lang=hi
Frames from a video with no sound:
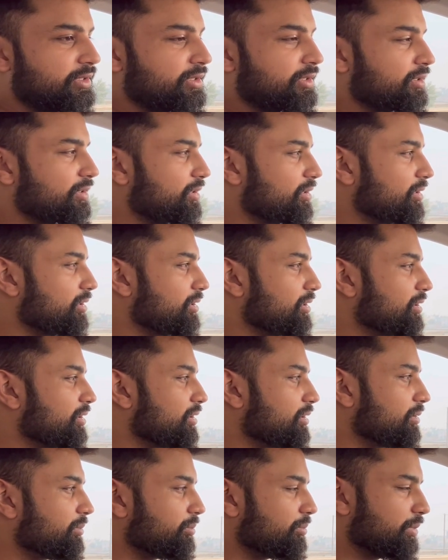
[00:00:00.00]

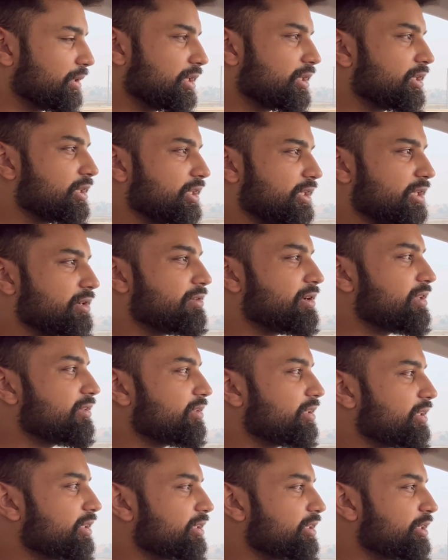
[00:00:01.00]
बट अदरवाइज
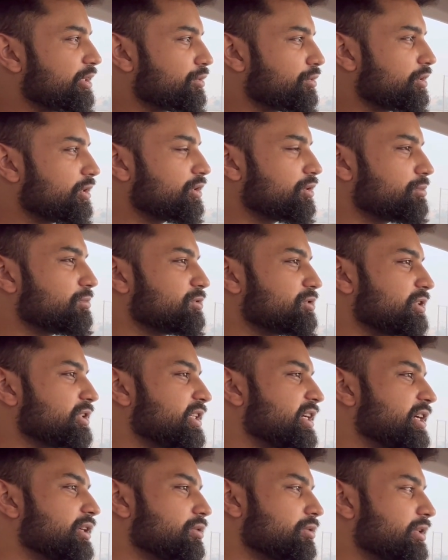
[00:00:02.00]
अगर देखोगे तो मुझे
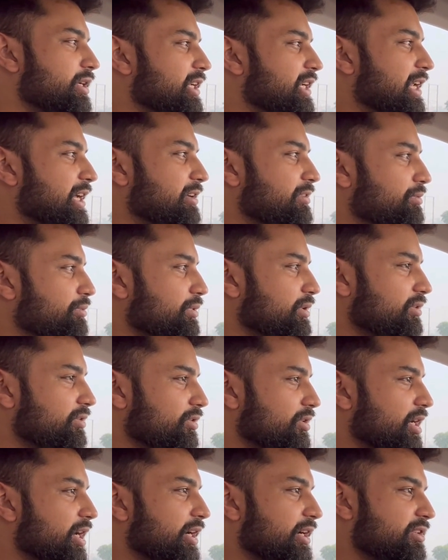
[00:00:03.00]
डे टू डे लाइफ में
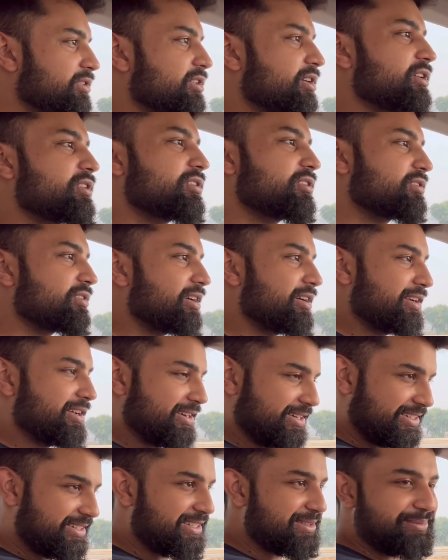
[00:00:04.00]
साढ़े छह से साढ़े
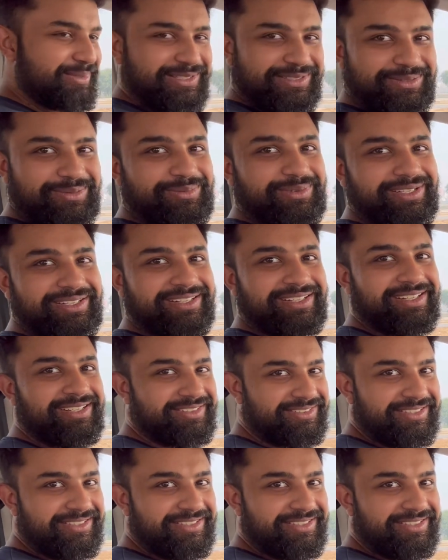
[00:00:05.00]
आठ के बीच में मिल रही है